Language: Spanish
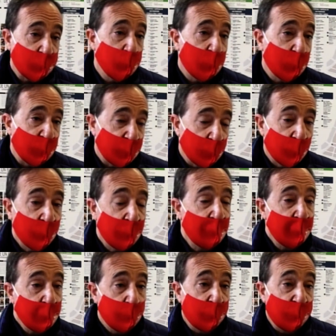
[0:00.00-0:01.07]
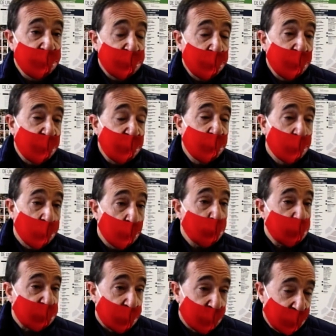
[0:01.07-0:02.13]
un poquito por el tema de cómo
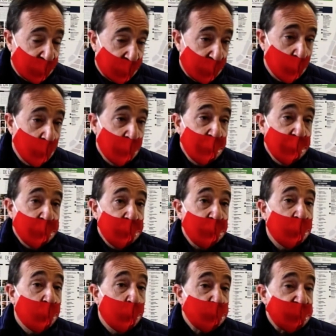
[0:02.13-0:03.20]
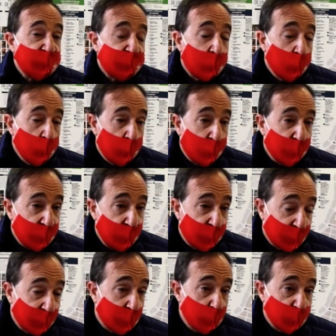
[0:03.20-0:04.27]
se ha cerrado y cómo se está
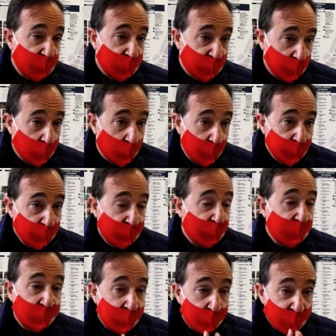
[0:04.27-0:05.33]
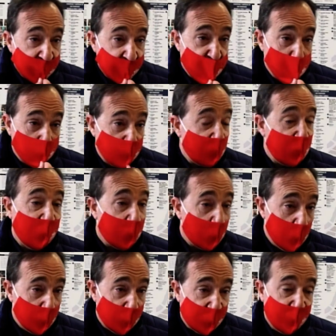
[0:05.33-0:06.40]
culpabilizando a un sector que realmente no tiene la
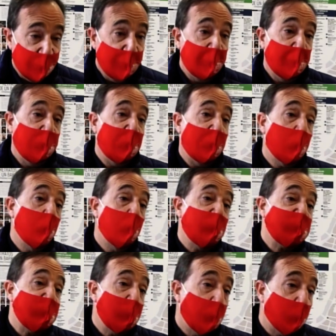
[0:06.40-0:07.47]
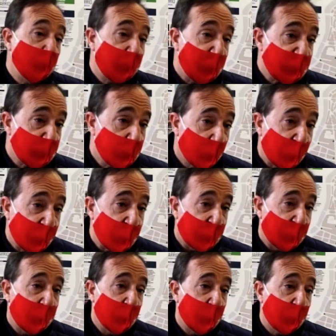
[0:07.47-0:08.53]
culpa. La culpa es el contexto que hay
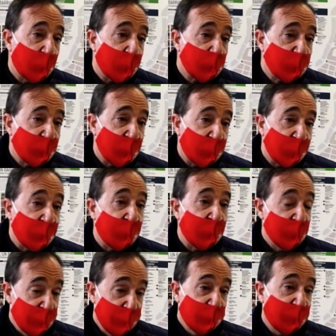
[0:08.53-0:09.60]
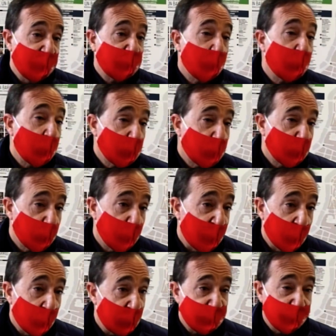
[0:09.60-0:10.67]
alrededor de la hostelería, que somos los
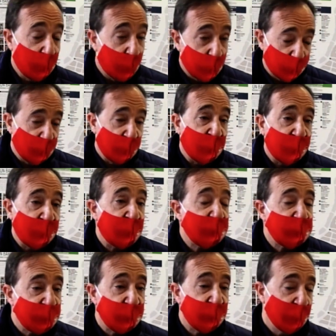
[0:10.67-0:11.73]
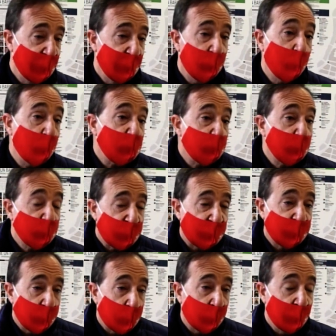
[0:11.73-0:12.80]
consumidores, pero la hostelería en sí no es un
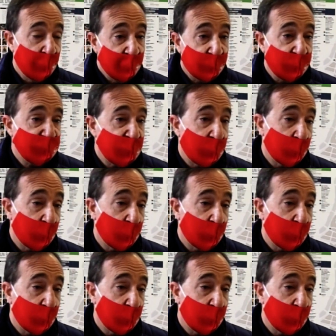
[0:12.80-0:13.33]
sector que sea